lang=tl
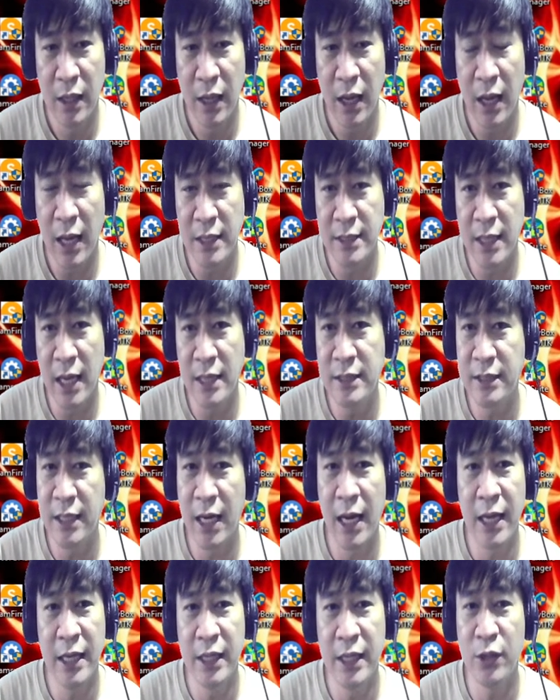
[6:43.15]
Kasi
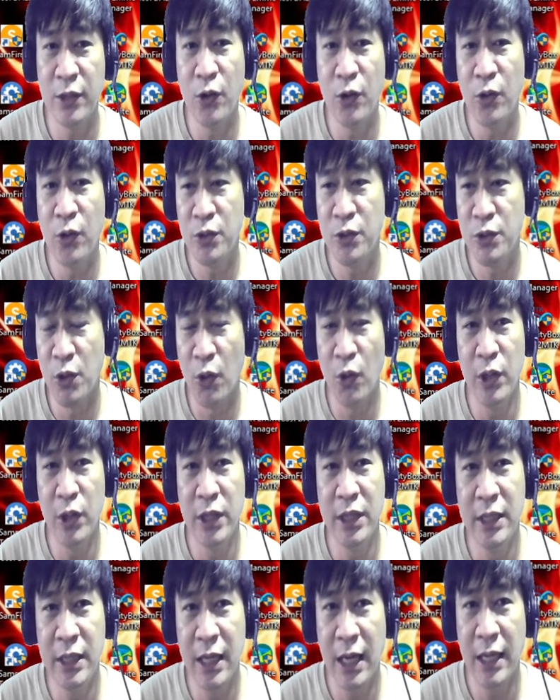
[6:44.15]
antyahin ko
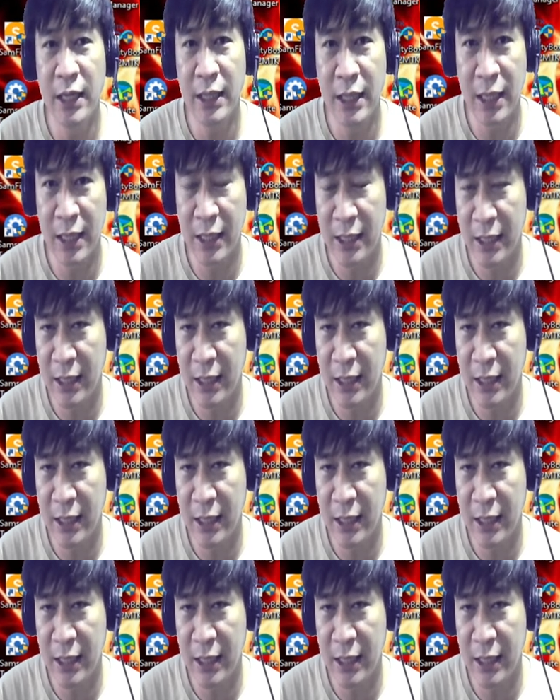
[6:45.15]
solid 'yan na